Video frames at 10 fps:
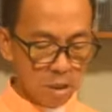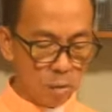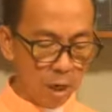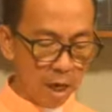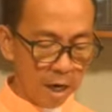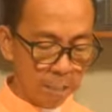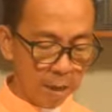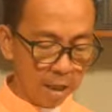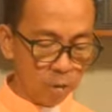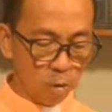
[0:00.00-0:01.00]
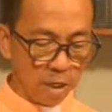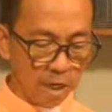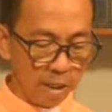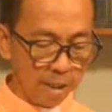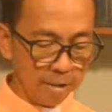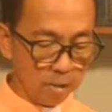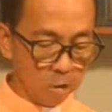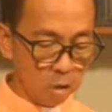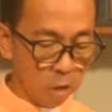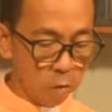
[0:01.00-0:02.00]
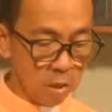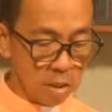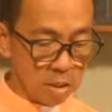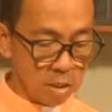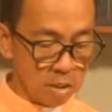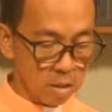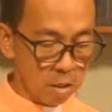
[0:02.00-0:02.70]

wala ka pa itugyan ngadto sa huwes,